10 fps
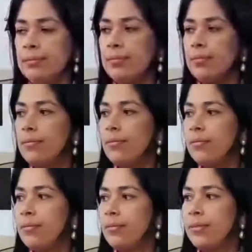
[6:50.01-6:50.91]
que elas
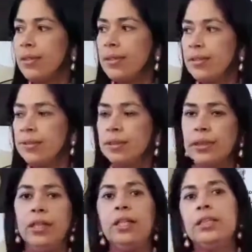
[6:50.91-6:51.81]
vieram à
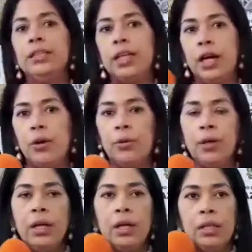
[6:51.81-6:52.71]
delegacia? Não,
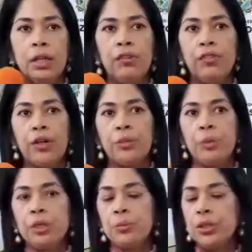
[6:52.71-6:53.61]
não foi no
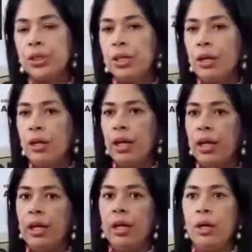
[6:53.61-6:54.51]
mesmo dia.
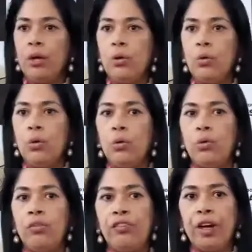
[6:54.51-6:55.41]
É,
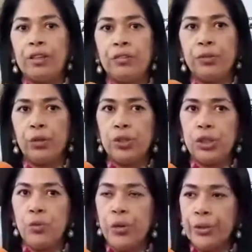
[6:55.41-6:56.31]
o fato foi no
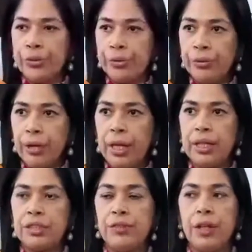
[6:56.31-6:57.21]
dia 8,
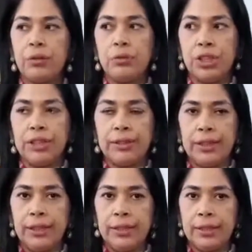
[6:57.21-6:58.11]
elas vieram no dia
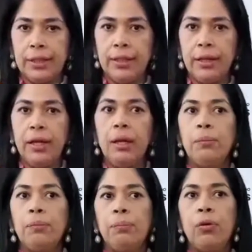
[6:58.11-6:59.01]
30,
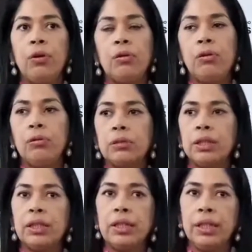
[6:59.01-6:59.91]
por
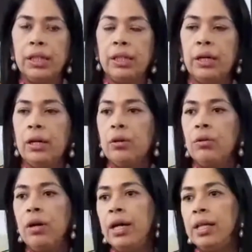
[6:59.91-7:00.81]
conta que,
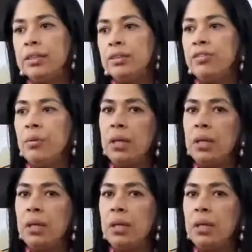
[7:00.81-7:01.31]
com a relação